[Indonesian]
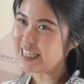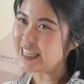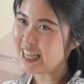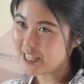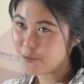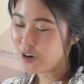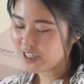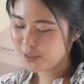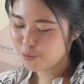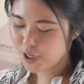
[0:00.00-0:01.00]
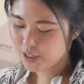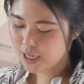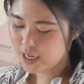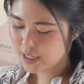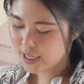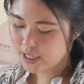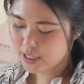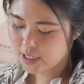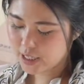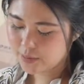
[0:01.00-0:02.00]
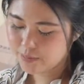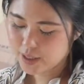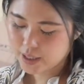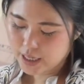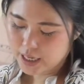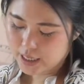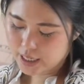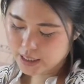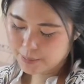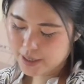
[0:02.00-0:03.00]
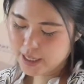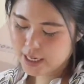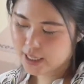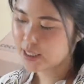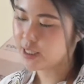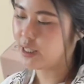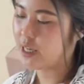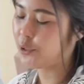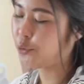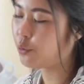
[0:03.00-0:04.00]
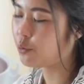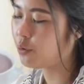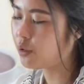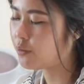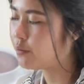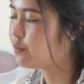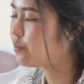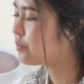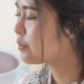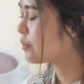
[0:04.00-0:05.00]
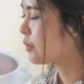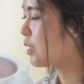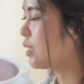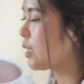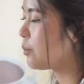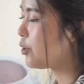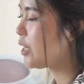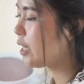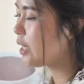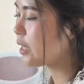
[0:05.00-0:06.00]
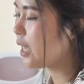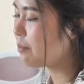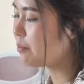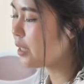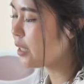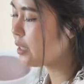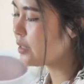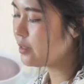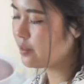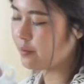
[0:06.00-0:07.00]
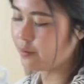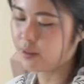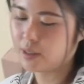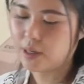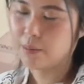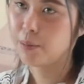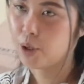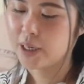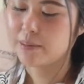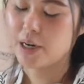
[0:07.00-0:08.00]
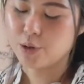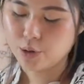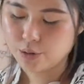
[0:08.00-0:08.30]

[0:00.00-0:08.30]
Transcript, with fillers: setelah semua kecampur rata kayak gini, next stepnya adalah kita sisihkan dulu. Kemudian kita ambil bowl yang baru,